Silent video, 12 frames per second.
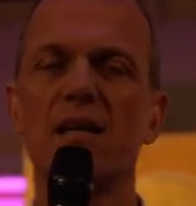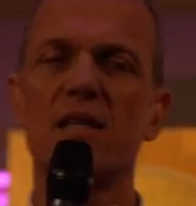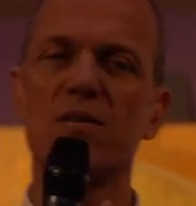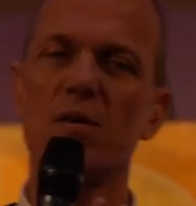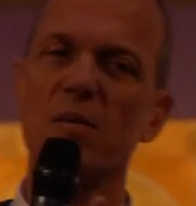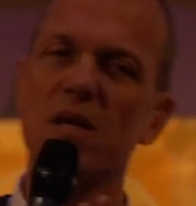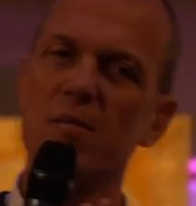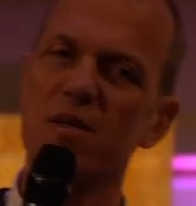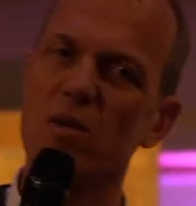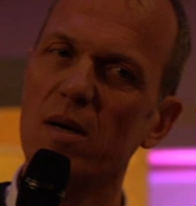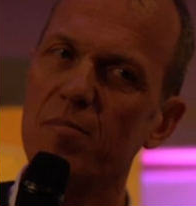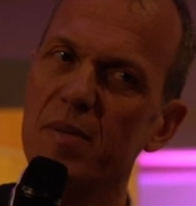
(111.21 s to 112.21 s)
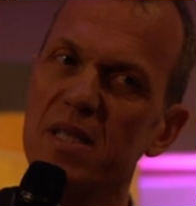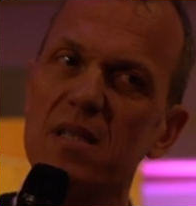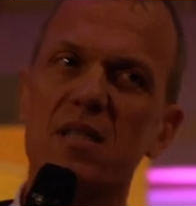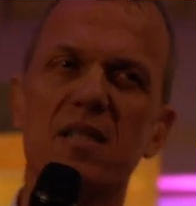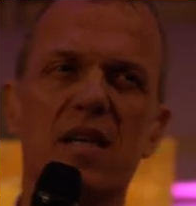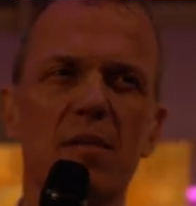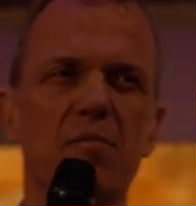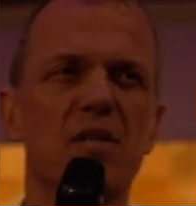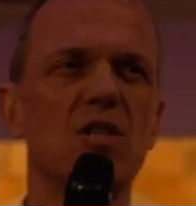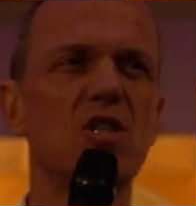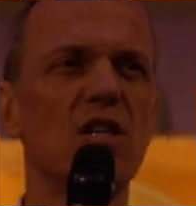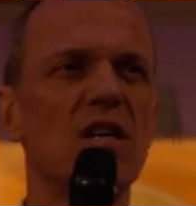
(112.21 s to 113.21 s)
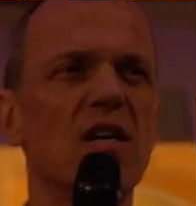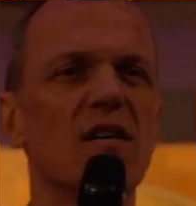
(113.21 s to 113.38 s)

Deswegen bin ich immer so ein bisschen skeptisch,